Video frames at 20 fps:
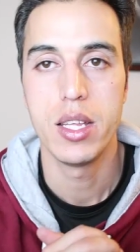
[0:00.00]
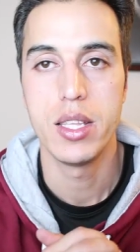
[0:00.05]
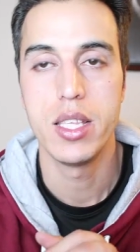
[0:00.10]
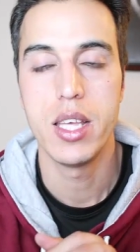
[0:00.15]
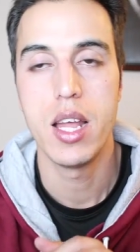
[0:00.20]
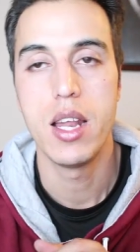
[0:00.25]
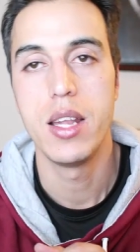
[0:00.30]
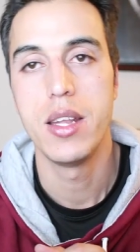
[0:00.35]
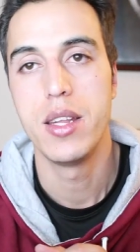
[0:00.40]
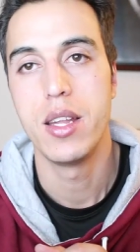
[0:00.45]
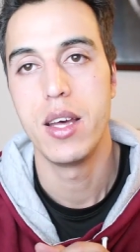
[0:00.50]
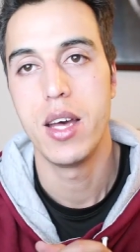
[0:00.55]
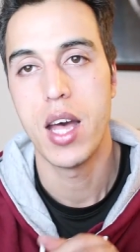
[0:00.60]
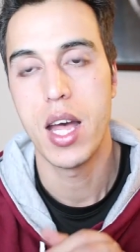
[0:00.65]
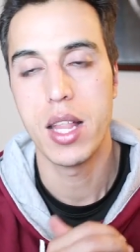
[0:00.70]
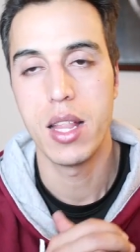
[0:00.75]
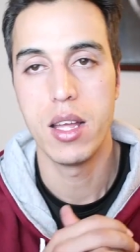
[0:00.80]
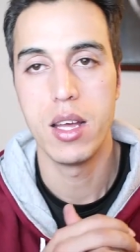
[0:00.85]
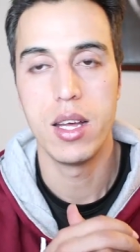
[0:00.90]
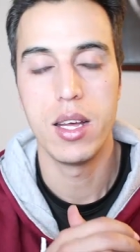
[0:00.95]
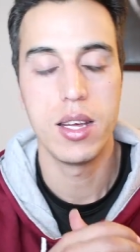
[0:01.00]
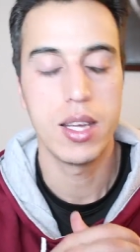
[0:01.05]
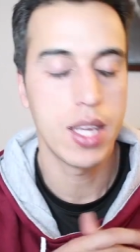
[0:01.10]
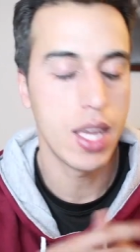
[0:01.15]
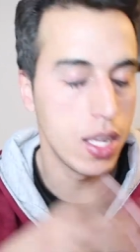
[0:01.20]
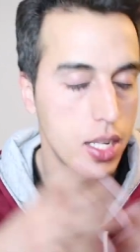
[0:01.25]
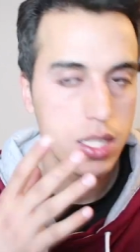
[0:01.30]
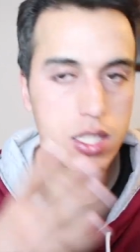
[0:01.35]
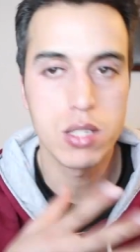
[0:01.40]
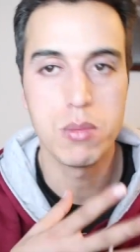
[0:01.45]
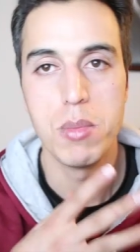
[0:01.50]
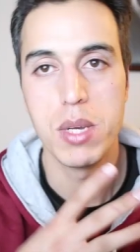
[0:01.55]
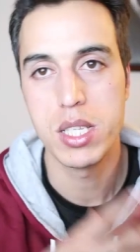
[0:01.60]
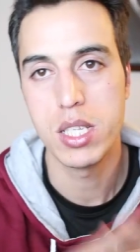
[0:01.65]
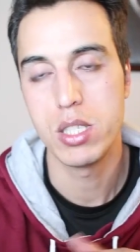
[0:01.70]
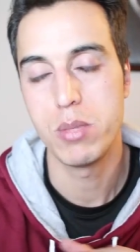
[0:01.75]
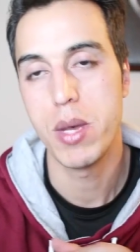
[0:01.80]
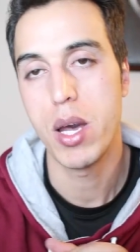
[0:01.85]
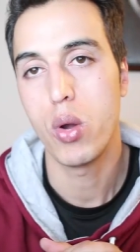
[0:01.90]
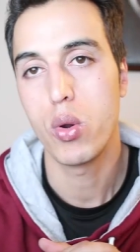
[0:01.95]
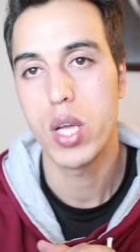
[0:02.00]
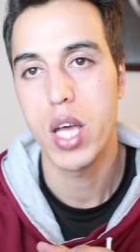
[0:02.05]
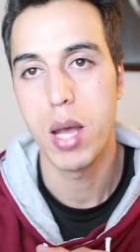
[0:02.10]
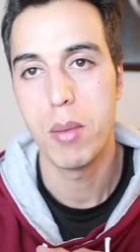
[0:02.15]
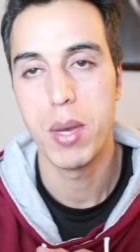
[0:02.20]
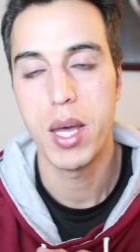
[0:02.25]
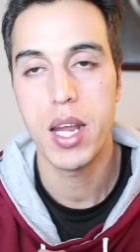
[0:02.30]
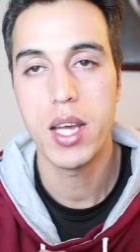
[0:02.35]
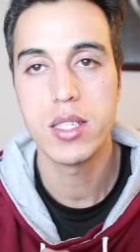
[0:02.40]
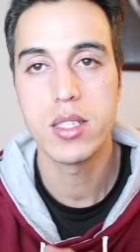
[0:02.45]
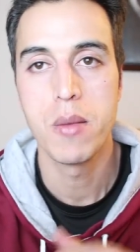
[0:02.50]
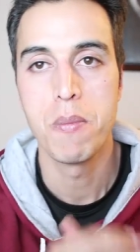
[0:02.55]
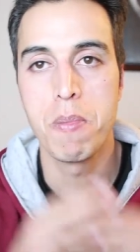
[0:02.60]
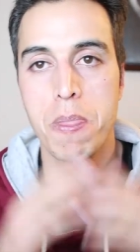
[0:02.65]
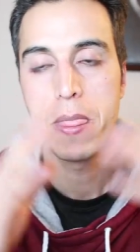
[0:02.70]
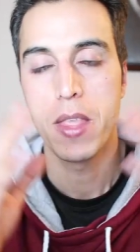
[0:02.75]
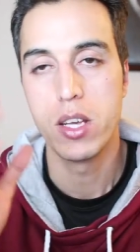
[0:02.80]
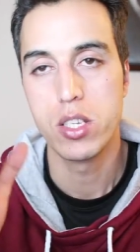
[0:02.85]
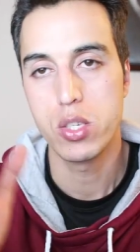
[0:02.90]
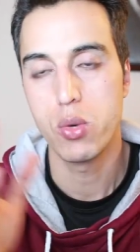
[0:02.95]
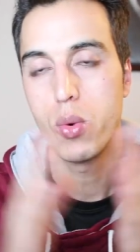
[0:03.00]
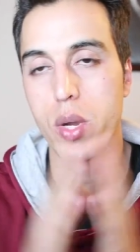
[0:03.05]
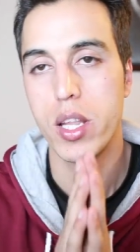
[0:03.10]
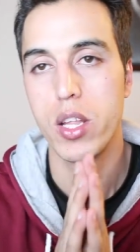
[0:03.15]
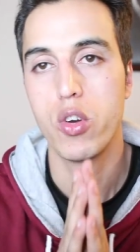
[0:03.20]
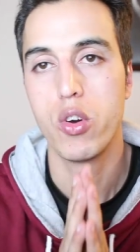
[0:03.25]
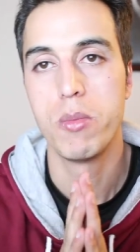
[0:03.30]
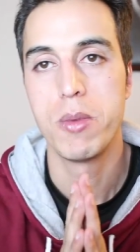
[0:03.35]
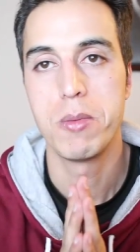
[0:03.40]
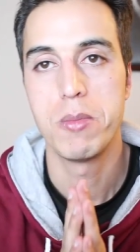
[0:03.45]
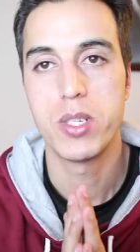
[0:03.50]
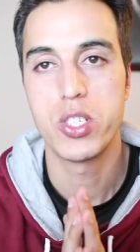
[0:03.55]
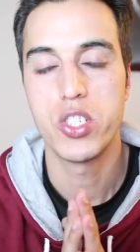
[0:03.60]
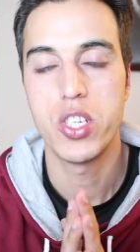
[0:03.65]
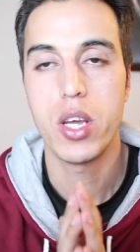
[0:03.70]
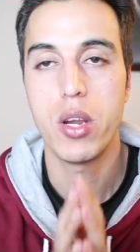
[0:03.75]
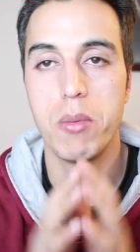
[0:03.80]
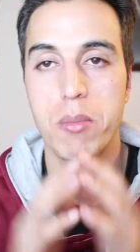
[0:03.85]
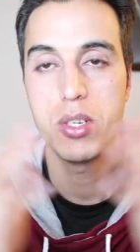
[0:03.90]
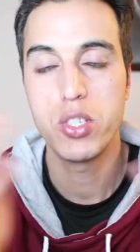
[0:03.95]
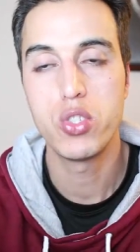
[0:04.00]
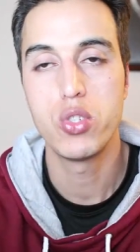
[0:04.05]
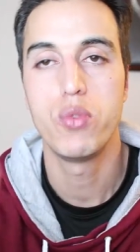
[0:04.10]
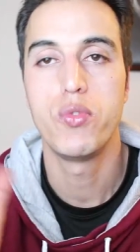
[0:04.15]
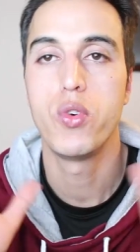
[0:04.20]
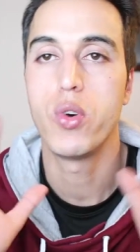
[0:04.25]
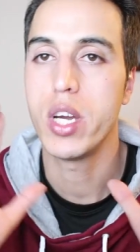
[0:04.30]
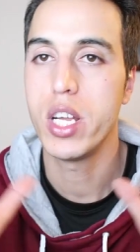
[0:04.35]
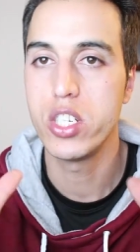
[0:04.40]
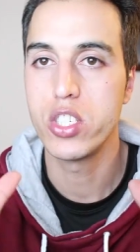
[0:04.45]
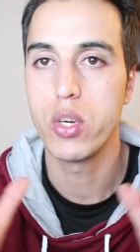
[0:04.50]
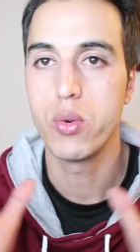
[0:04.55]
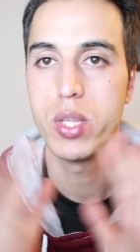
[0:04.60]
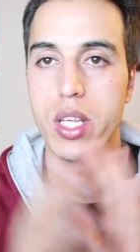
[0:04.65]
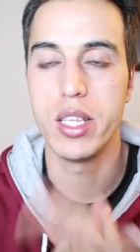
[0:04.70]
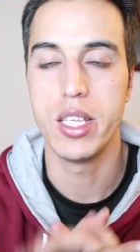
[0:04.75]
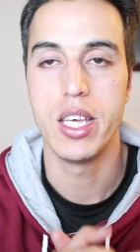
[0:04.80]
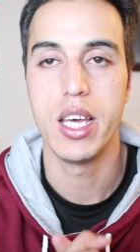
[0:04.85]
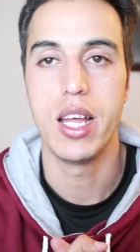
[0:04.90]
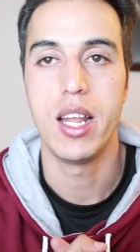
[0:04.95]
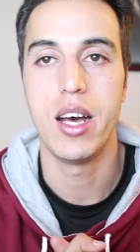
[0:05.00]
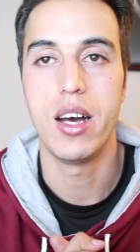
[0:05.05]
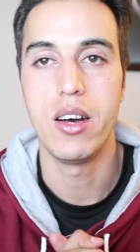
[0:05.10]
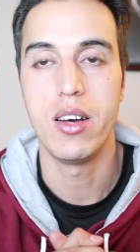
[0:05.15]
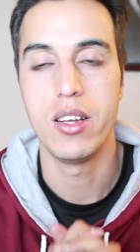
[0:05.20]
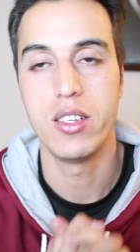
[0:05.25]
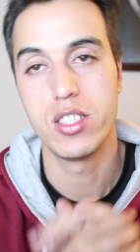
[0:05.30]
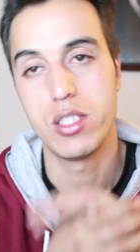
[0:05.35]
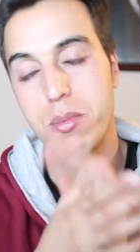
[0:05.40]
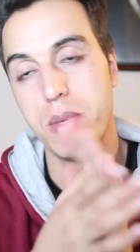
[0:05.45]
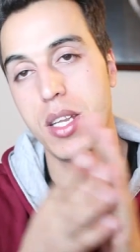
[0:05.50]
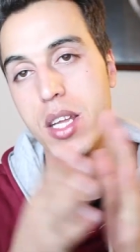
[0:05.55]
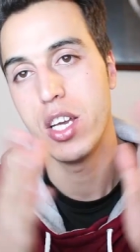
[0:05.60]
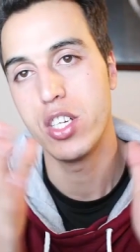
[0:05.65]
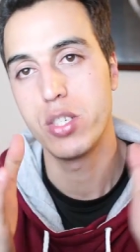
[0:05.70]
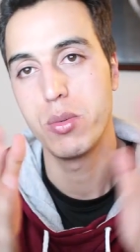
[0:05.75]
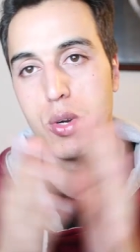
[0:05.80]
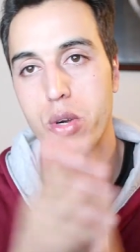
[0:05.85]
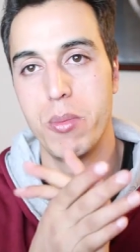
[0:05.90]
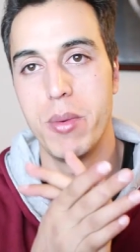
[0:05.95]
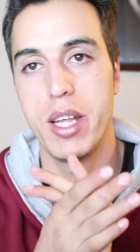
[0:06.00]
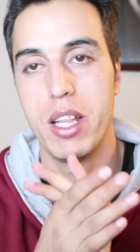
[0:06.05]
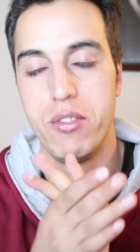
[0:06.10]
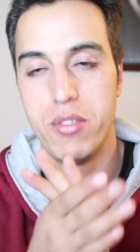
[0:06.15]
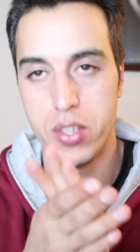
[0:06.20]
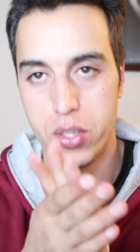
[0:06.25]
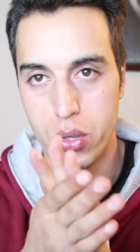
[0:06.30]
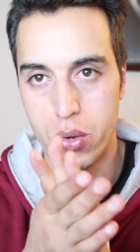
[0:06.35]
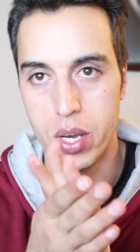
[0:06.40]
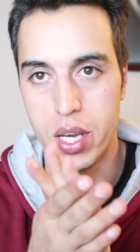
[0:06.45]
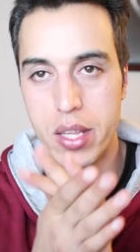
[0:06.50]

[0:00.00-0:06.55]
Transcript: ديال هاد آه، كاينين تما تيتباعوا الكاميرات صورت لكم المتجر باش تشوفوا غير الجوده ديالها نتمنى يعجبكم هذا الفيديو